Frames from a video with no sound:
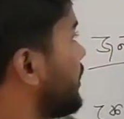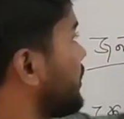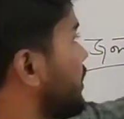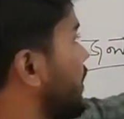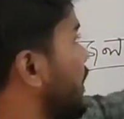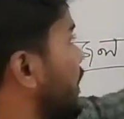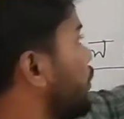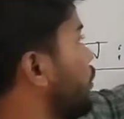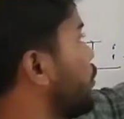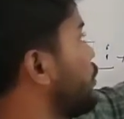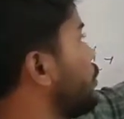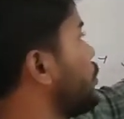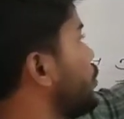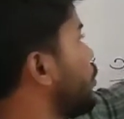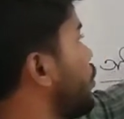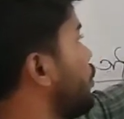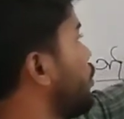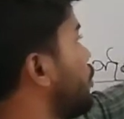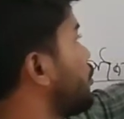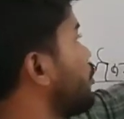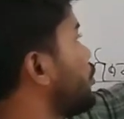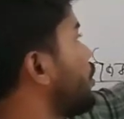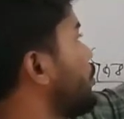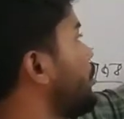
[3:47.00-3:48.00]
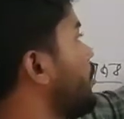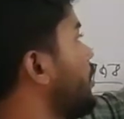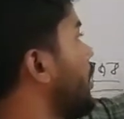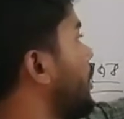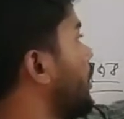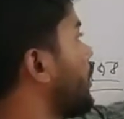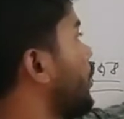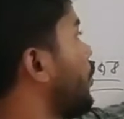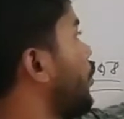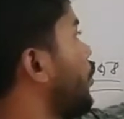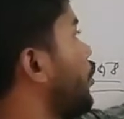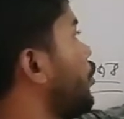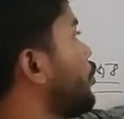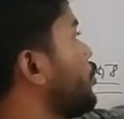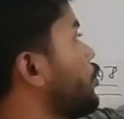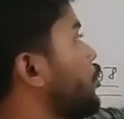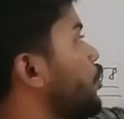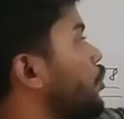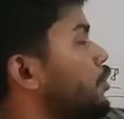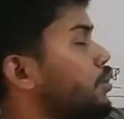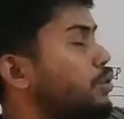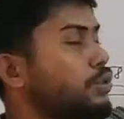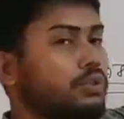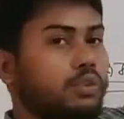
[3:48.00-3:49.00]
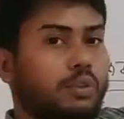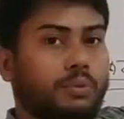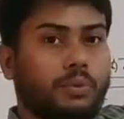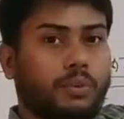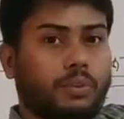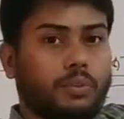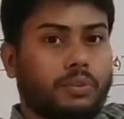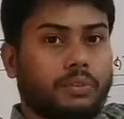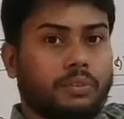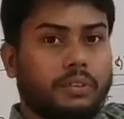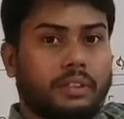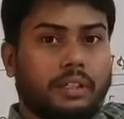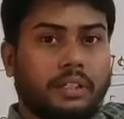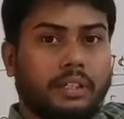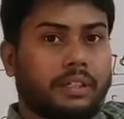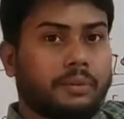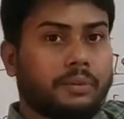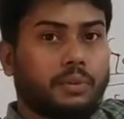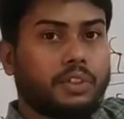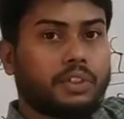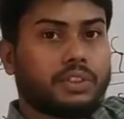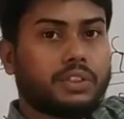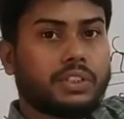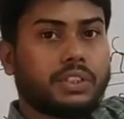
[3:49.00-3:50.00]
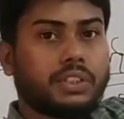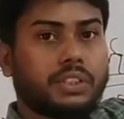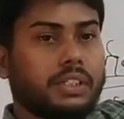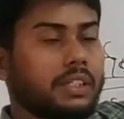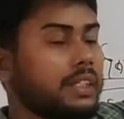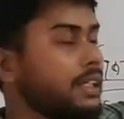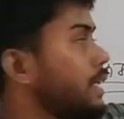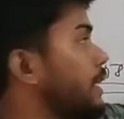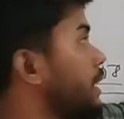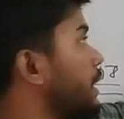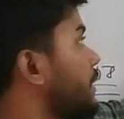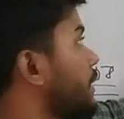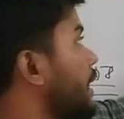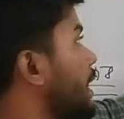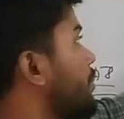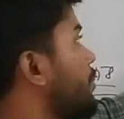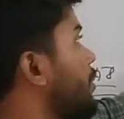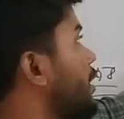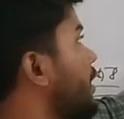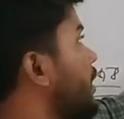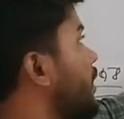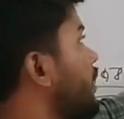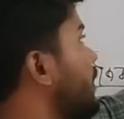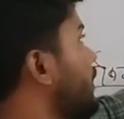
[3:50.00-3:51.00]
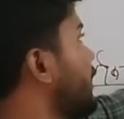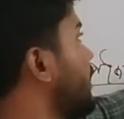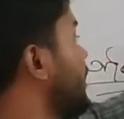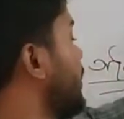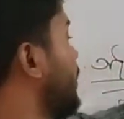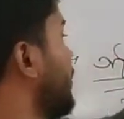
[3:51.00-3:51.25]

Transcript: আছে দেখো জলীয় দ্রবণ একটা অজলীয় দ্রবণ এখানে বলেছি তার মানেটা কি